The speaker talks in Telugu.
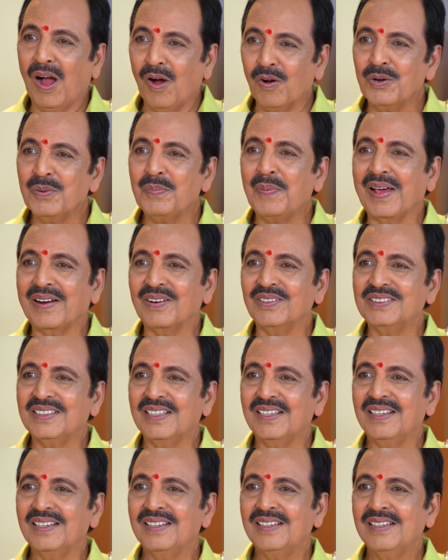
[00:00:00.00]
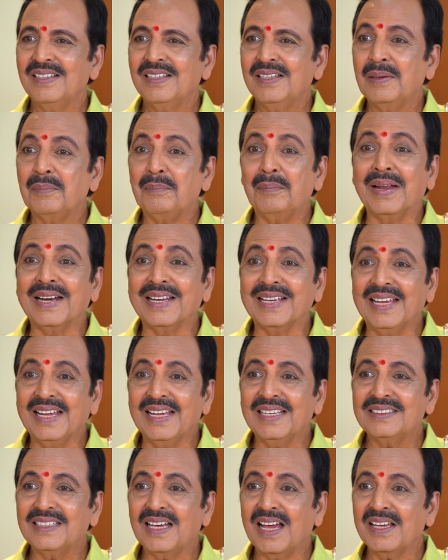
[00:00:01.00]
అవును పార్వతి మన
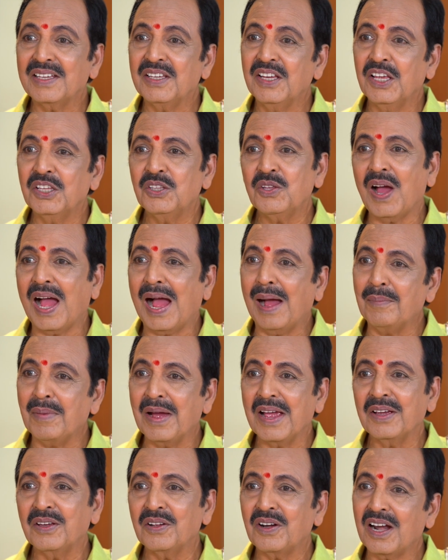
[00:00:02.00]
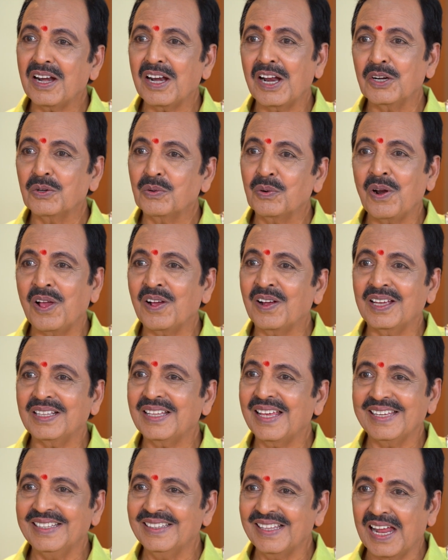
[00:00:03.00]
గీత ఏదో అమాయకురాలనుకున్నాం
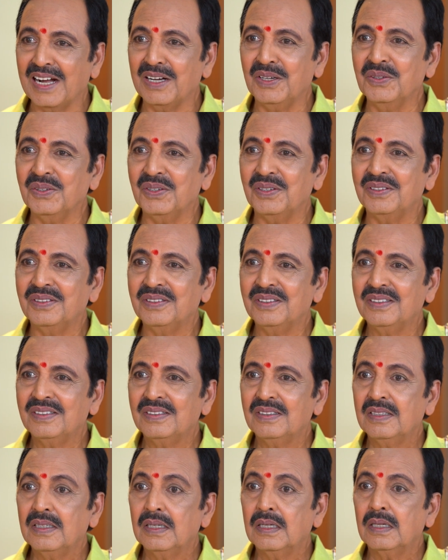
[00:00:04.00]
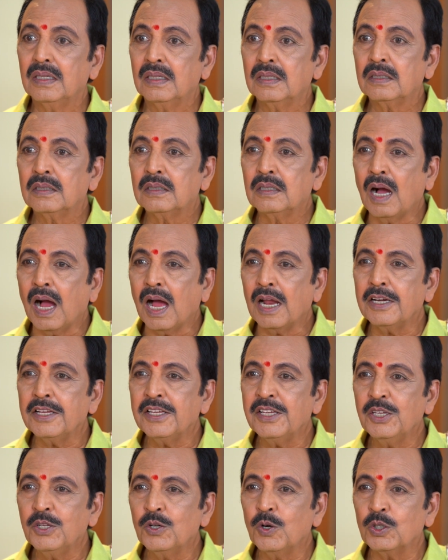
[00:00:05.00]
కదా ఇన్నాళ్ళు
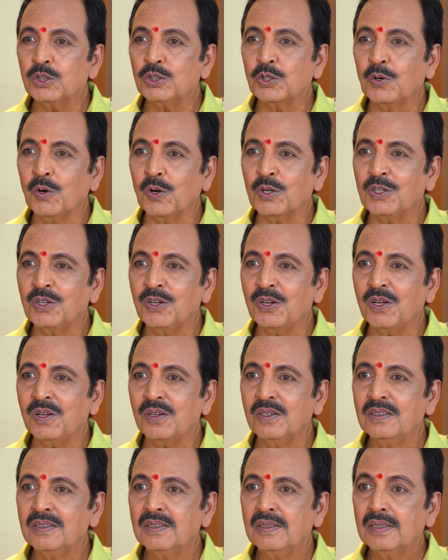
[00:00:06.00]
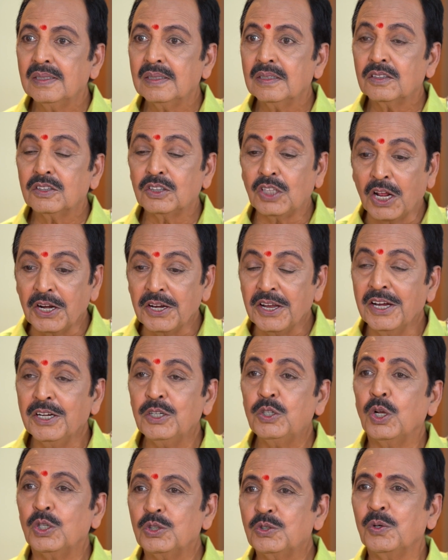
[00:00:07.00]
కానీ ఈరోజు కోర్టులో తన
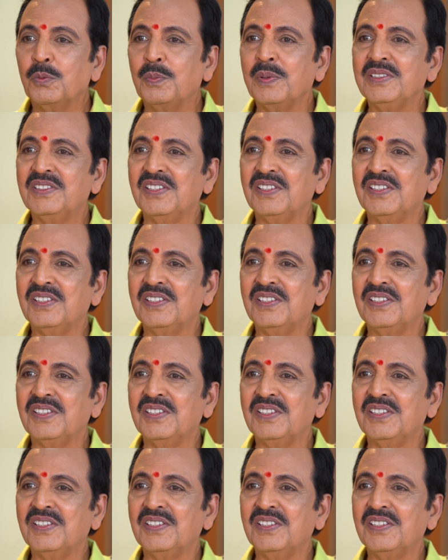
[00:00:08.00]
విశ్వరూపం